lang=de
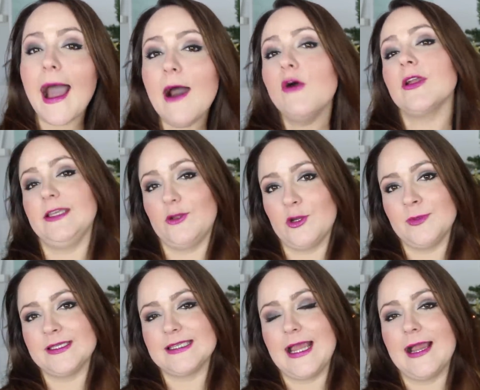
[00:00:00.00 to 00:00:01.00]
auch in die
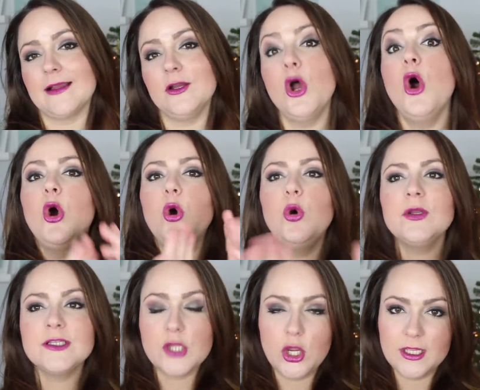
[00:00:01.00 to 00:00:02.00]
Kommentare
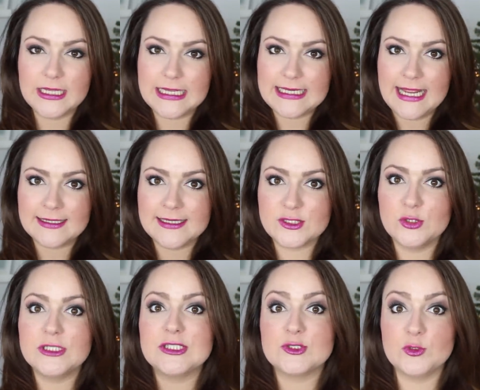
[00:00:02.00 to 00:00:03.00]
und eure Gedanken
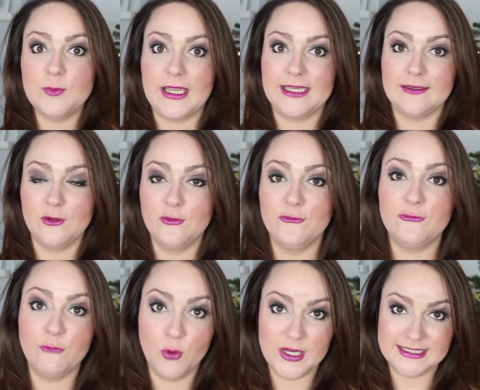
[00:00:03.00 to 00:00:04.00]
natürlich zu meinen
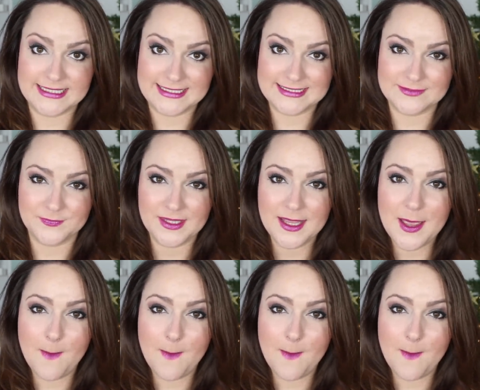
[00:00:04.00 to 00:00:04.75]
Vorsätzen.